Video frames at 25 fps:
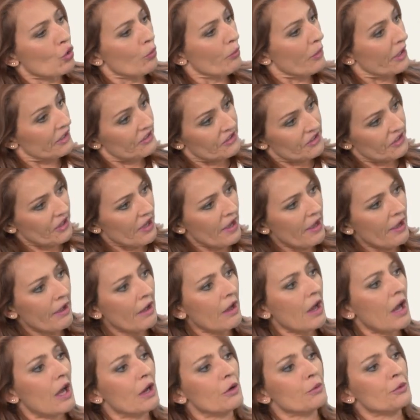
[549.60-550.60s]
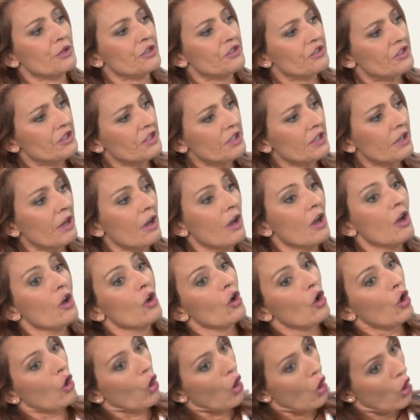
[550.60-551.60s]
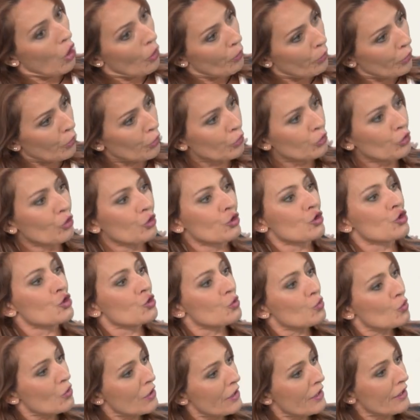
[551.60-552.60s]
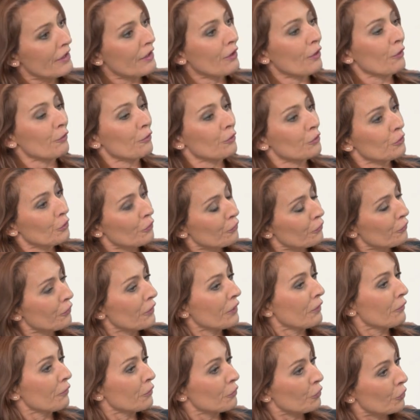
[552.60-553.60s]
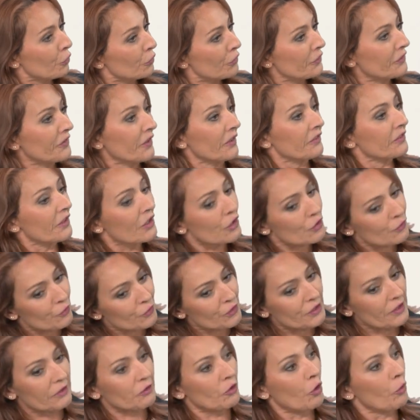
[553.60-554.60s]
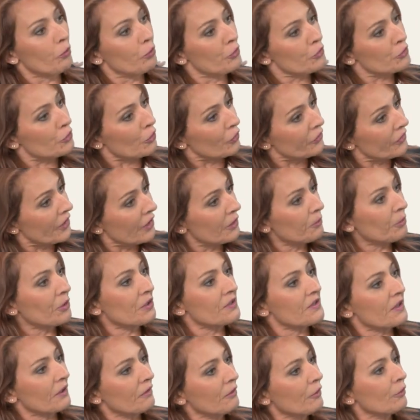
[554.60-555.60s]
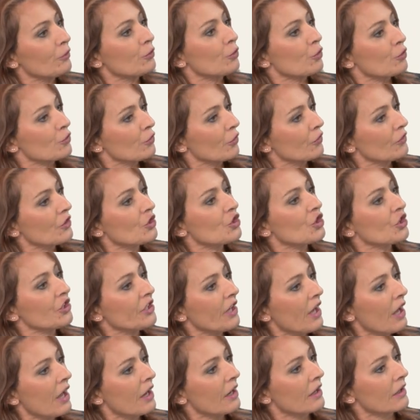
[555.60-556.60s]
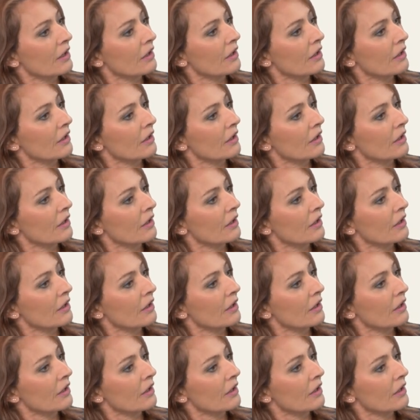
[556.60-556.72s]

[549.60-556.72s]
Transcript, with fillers: matière à lui dire en prenant soin et en venant faire votre détartrage, vous êtes en plus en train de préserver votre santé générale.